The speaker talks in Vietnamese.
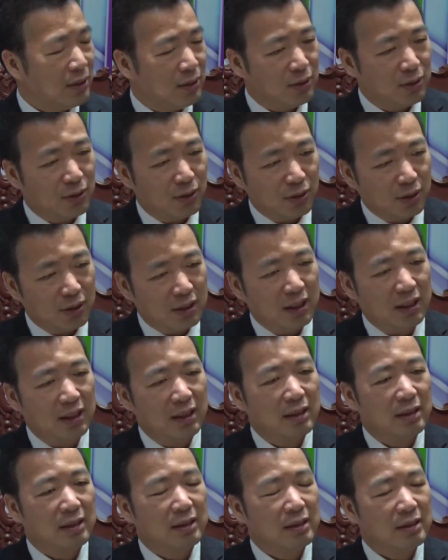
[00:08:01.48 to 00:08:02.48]
rồi thì
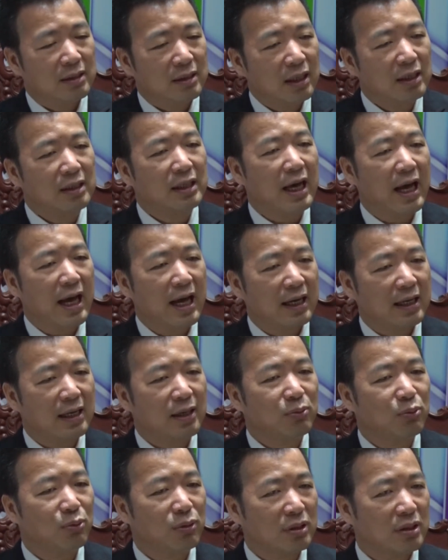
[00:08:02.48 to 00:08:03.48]
tất cả
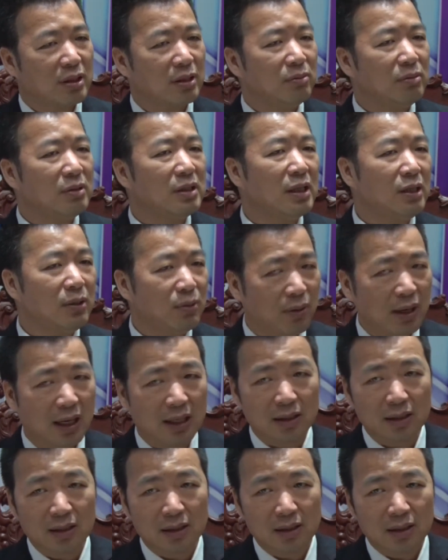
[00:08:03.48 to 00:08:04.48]
các cuộc sống sinh hoạt
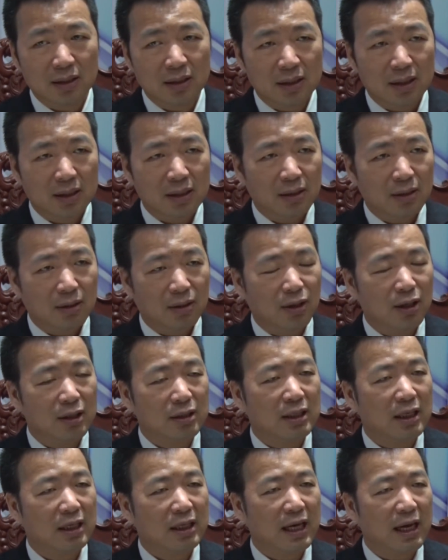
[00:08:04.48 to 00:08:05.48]
họ
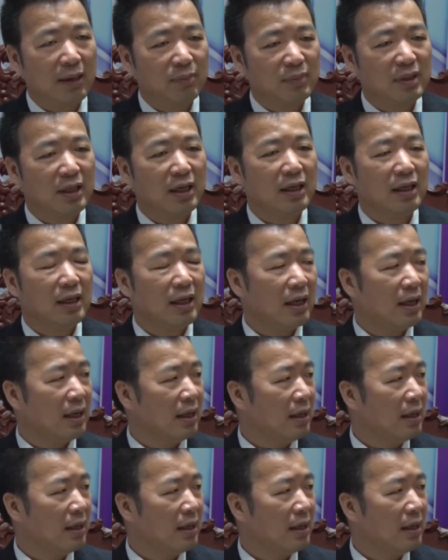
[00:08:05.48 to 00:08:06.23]
sẽ cảm thấy là